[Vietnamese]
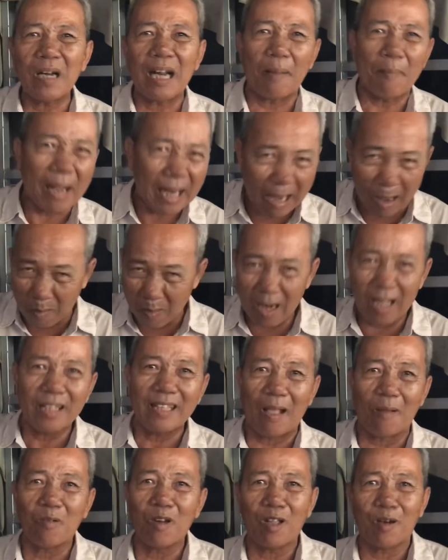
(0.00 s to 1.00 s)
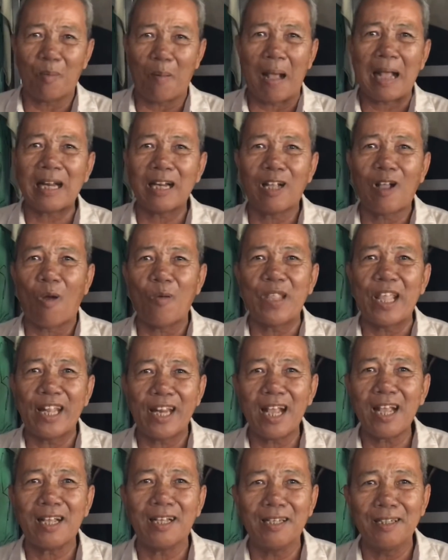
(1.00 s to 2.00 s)
bắt đầu lên chổng nó bắt nó ngồi gì
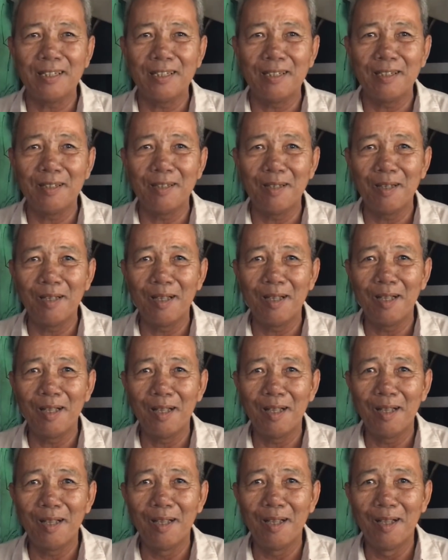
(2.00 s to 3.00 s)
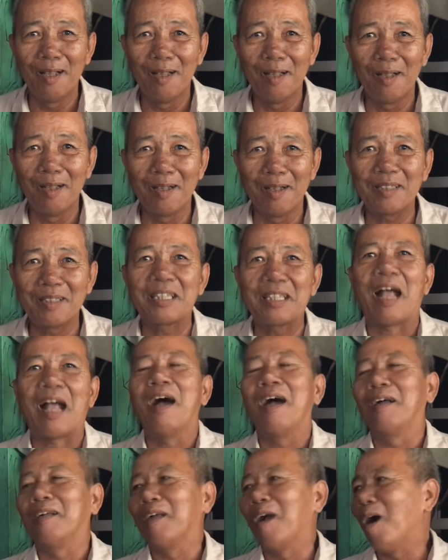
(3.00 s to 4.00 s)
đó bà này bà cũng quý quá chứ hả chú ta
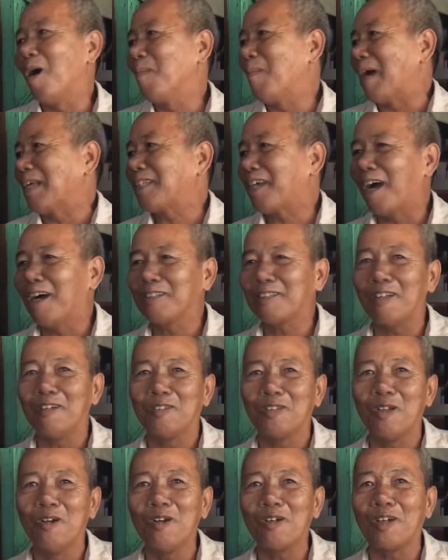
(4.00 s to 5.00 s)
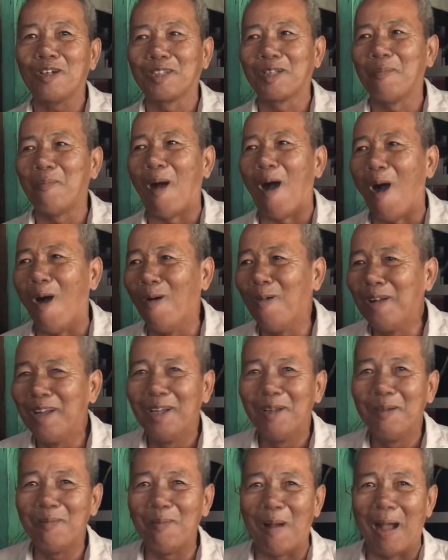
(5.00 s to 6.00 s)
trời rồi bà sợ từ trước rồi chứ một
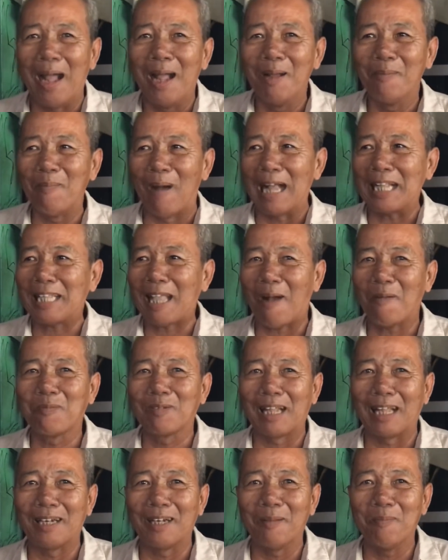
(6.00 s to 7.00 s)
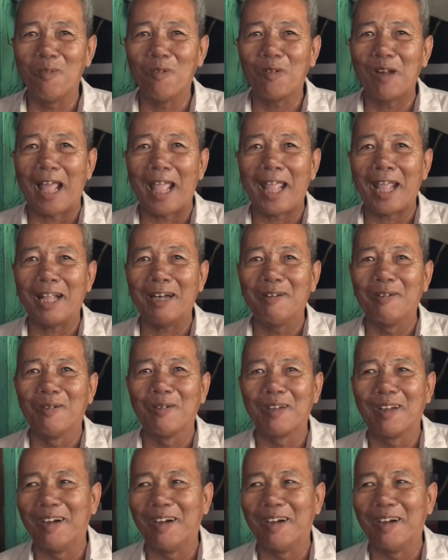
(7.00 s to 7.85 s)
bà, bà chồng ra nó muốn lé luôn rồi